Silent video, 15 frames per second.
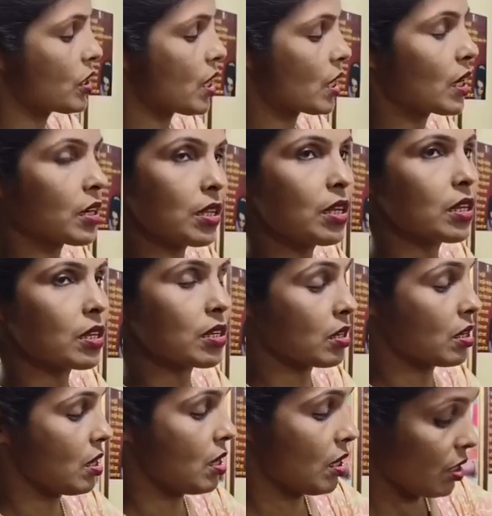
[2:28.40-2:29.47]
लेके
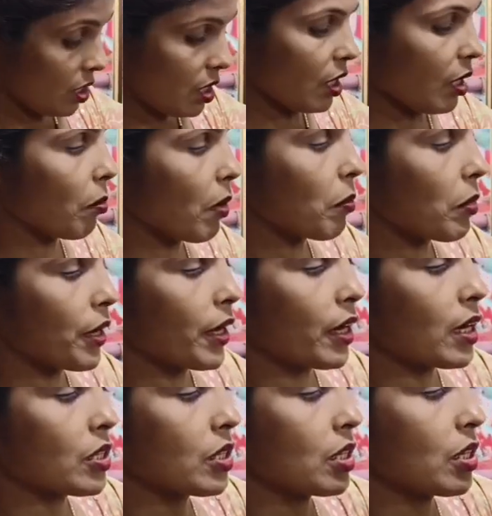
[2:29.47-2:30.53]
आएंगे और आगे